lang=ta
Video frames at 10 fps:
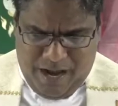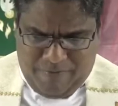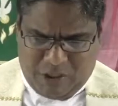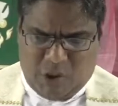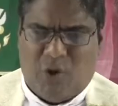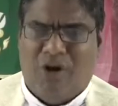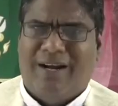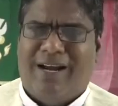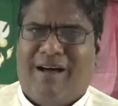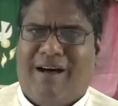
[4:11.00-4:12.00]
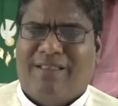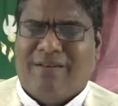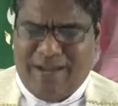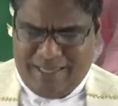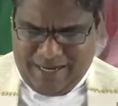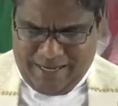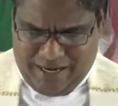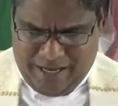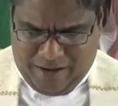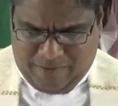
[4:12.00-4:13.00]
அவர் சொல்லண்ணாத
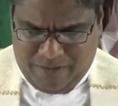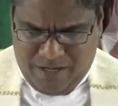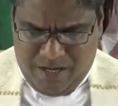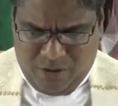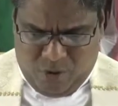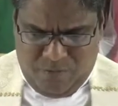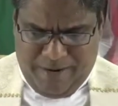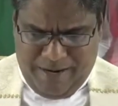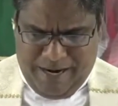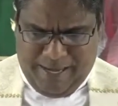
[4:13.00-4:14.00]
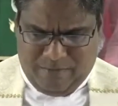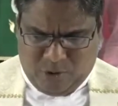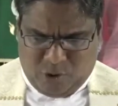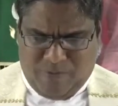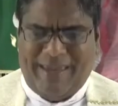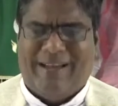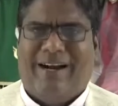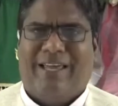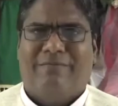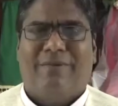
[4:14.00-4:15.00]
வேதனைகளையும் துன்பங்களையும்
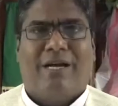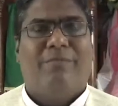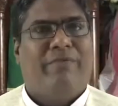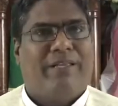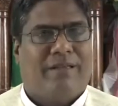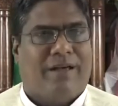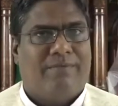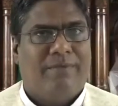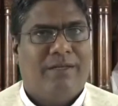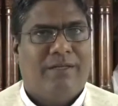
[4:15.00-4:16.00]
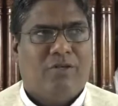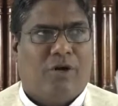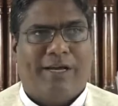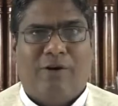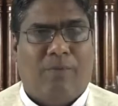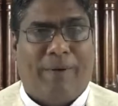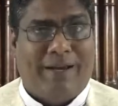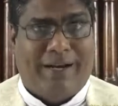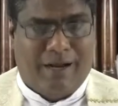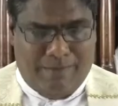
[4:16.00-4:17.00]
சுமைகளையும் அனுபவித்தார் தொடக்க நூல்
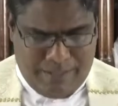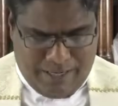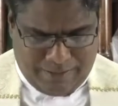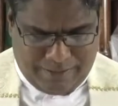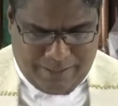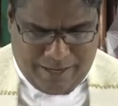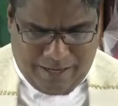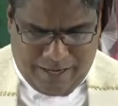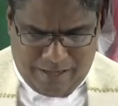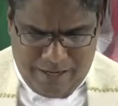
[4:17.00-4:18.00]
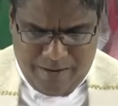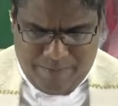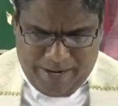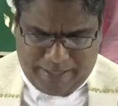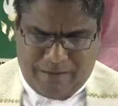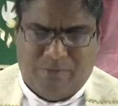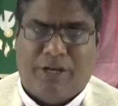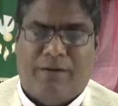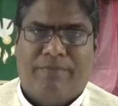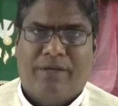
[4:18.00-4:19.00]
பன்னிரெண்டாம் அதிகாரத்தில் நாங்கள் பார்க்க
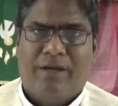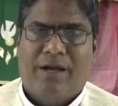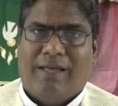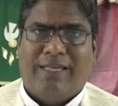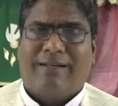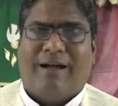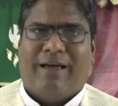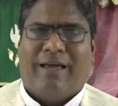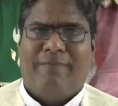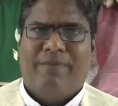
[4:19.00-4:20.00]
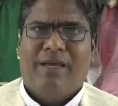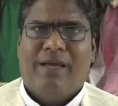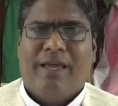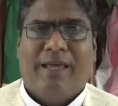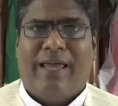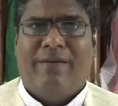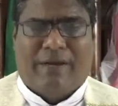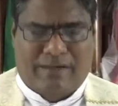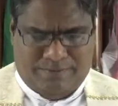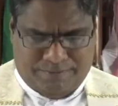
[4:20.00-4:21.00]
முடியும் அதற்காக இறைவன்